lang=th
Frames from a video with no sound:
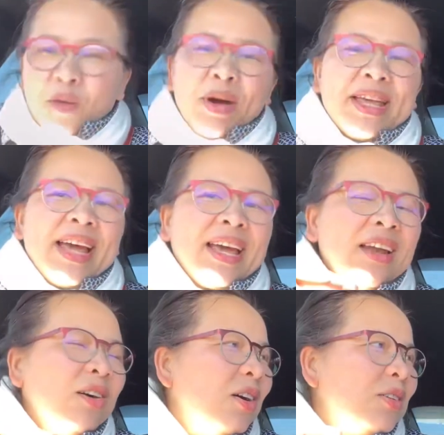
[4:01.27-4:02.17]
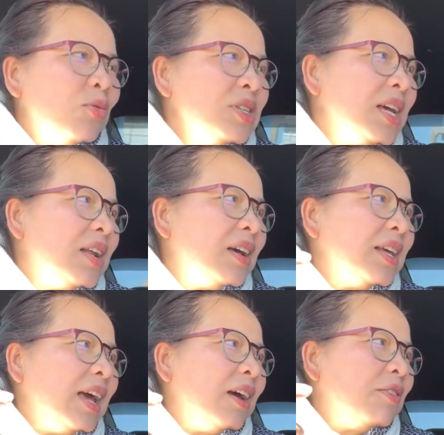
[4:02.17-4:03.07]
ว่ายายแคนอุนเทลเด
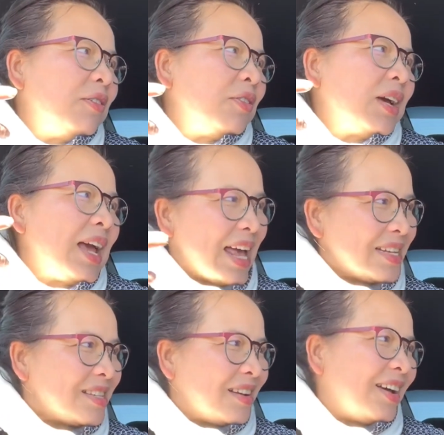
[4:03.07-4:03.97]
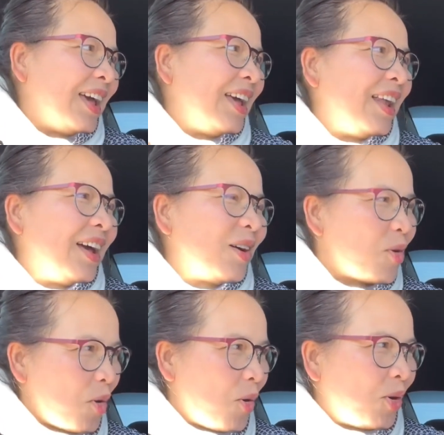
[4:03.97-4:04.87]
ลแคสเตอร์แอลโค
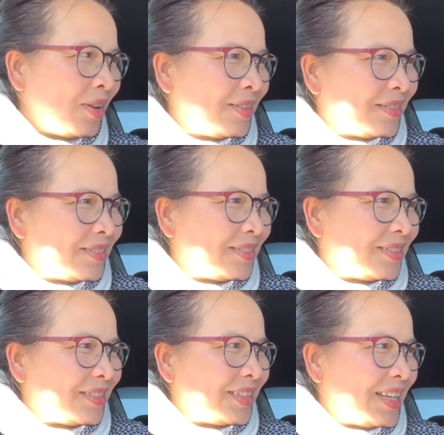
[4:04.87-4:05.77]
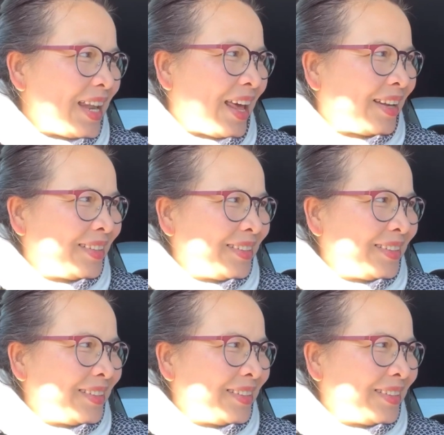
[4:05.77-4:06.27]
นอินัอน